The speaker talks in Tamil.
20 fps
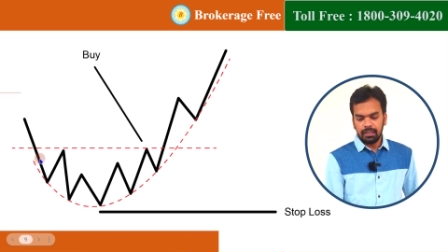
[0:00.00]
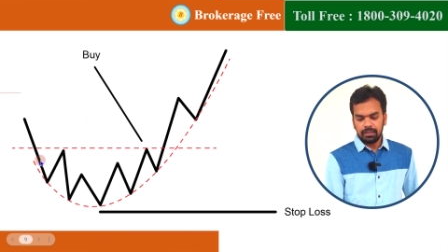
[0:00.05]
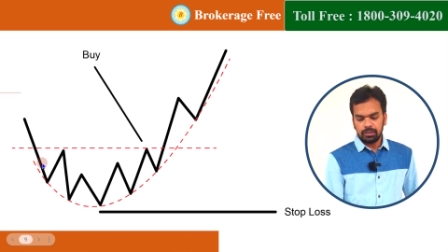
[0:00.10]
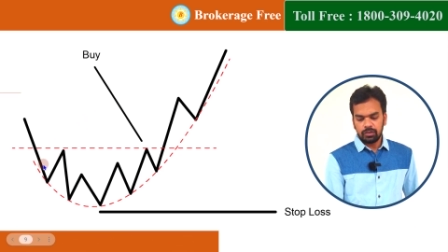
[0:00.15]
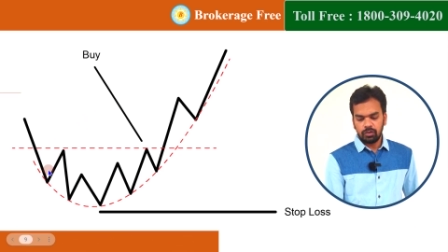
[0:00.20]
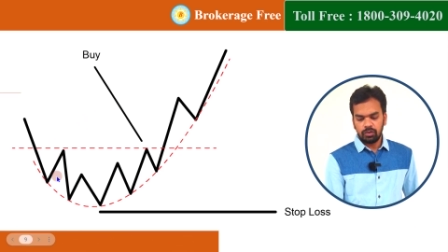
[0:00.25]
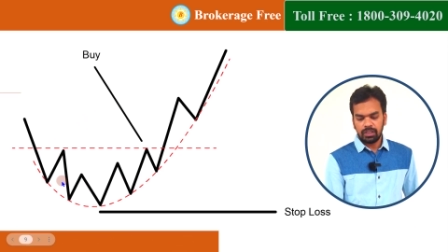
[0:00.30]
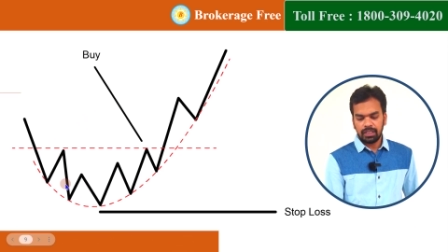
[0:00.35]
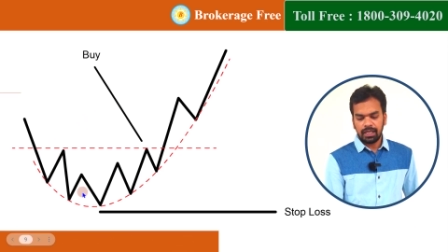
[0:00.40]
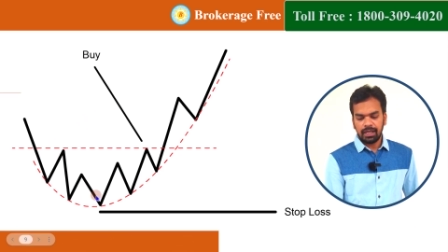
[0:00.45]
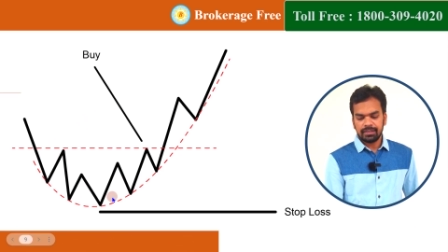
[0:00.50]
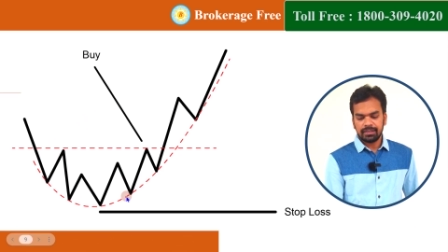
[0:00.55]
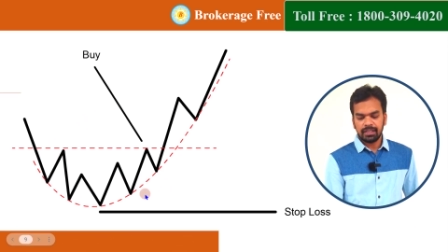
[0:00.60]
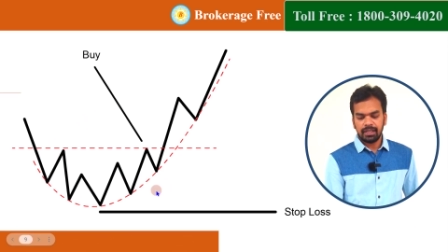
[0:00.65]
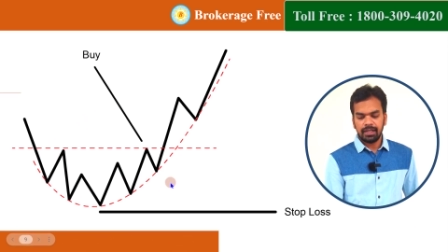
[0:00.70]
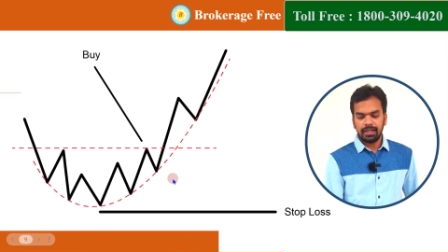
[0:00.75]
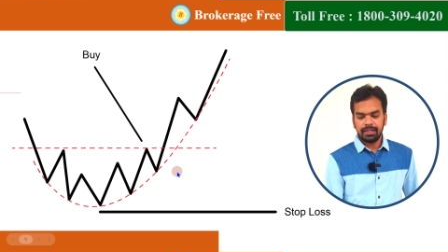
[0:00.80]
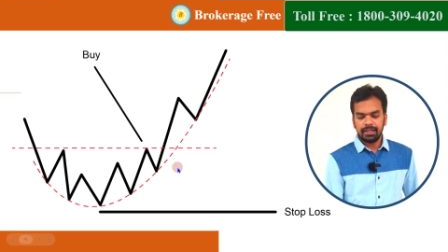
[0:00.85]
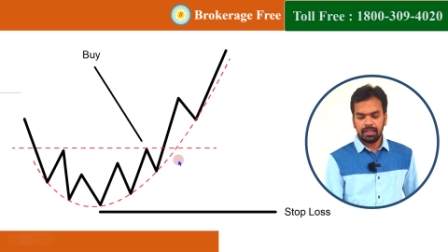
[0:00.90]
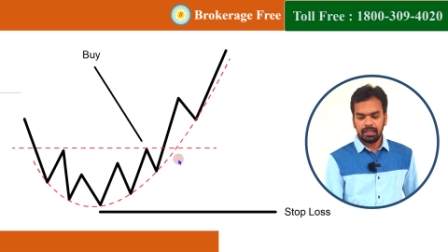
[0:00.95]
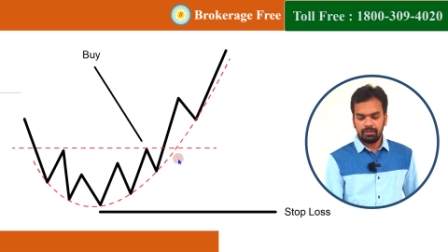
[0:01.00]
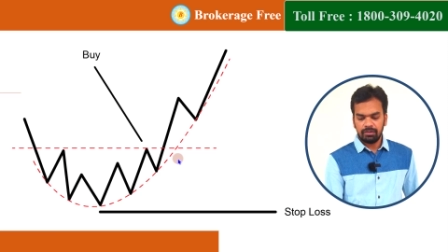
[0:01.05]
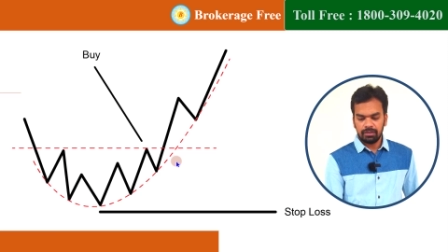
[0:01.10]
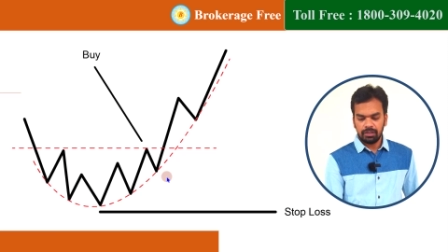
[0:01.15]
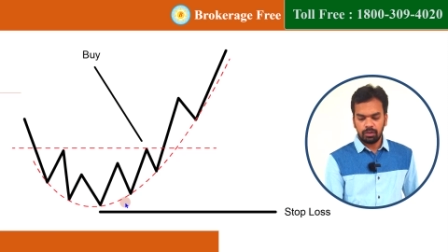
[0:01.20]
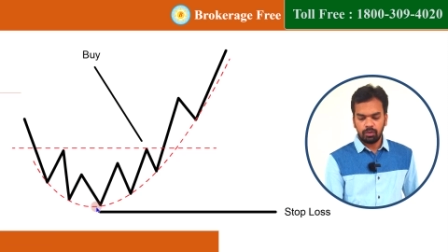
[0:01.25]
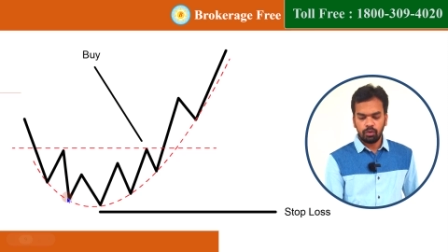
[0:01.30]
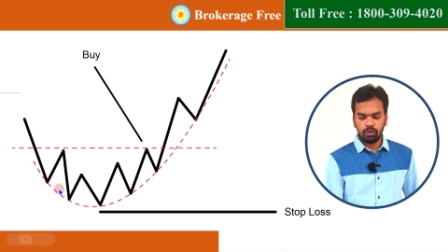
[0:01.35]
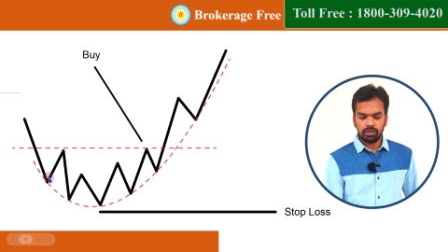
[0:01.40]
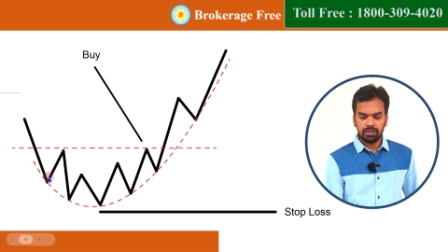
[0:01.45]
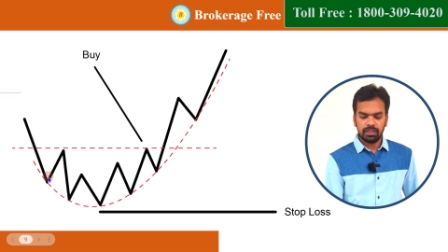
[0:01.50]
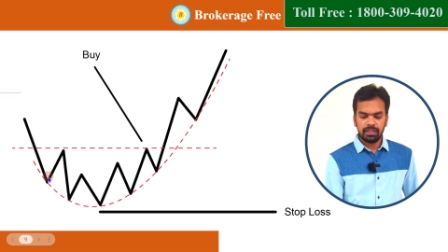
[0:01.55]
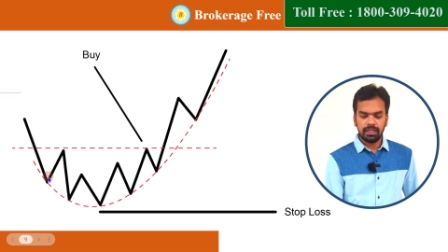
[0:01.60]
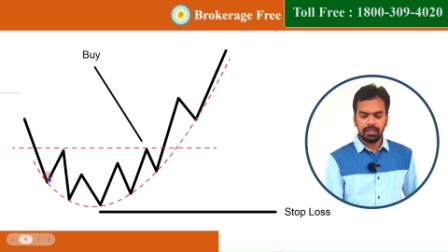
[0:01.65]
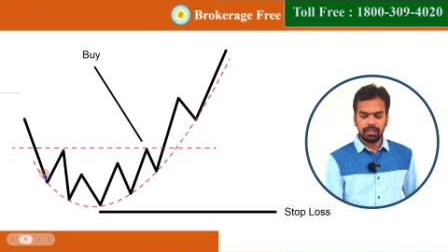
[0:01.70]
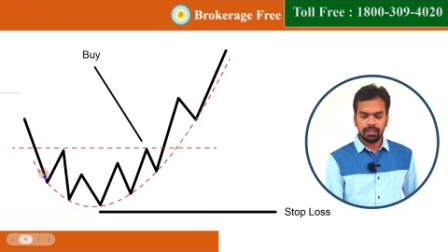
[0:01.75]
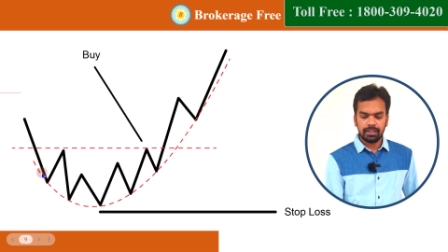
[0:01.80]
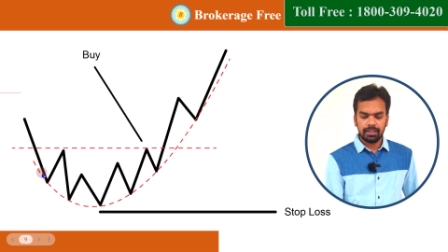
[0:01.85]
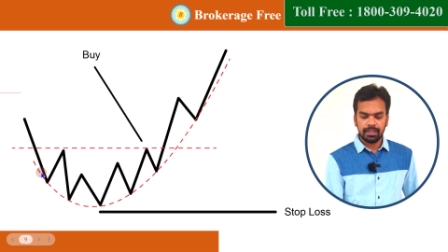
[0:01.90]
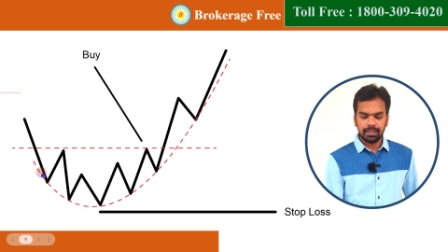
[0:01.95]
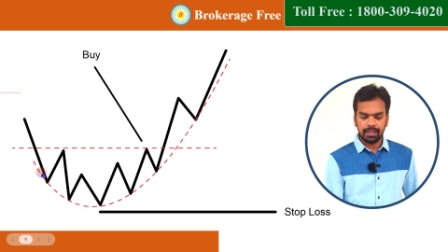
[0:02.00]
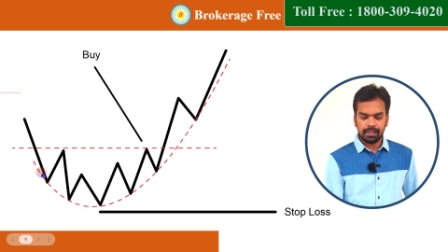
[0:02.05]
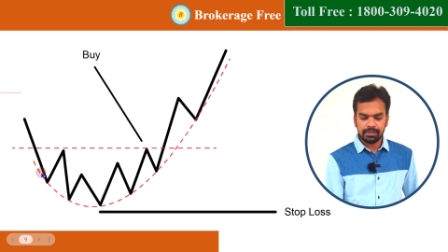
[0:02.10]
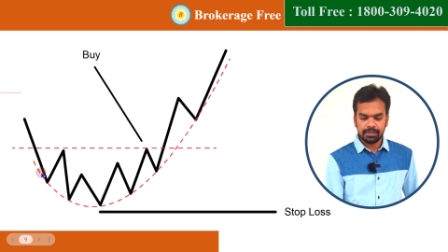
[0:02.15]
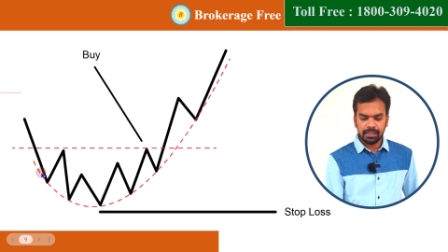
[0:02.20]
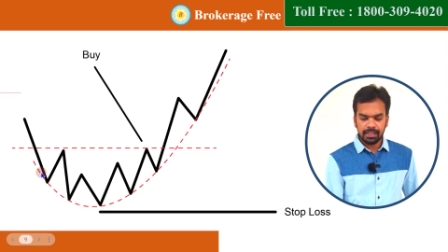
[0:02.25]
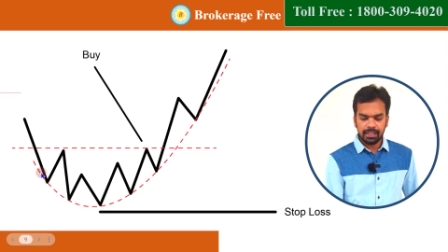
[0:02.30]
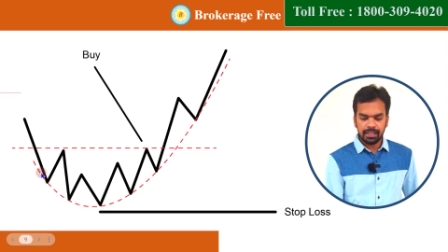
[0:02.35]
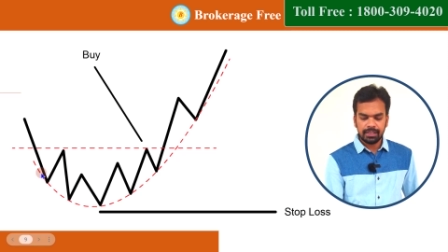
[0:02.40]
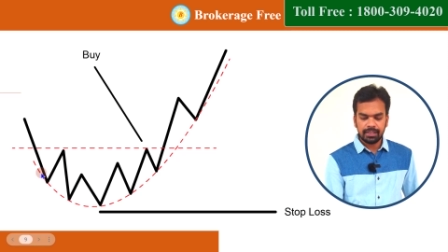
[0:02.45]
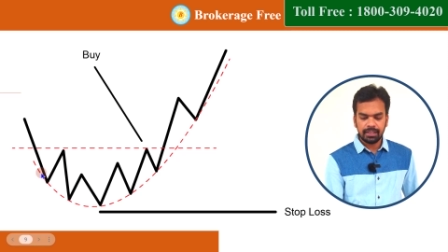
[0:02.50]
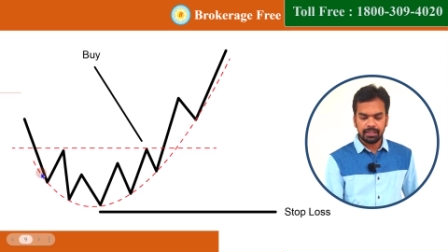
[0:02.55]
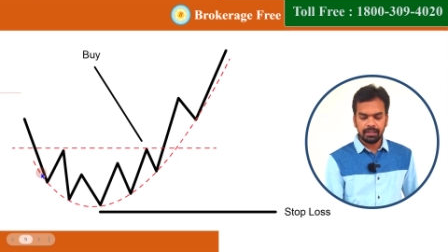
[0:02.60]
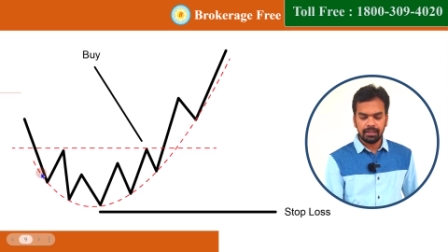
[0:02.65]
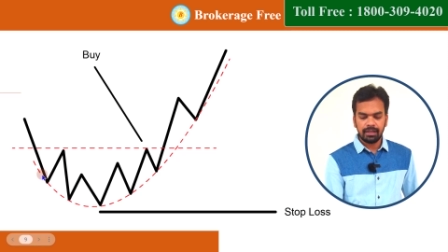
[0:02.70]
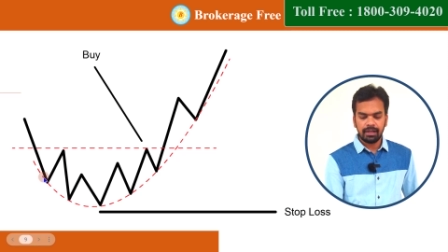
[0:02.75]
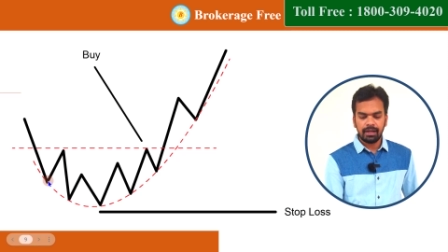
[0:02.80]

ஸோ அது கன்சல்டேட்டாக வந்து கொடுத்துட்டே இருக்குது கன்சல்டேட்டு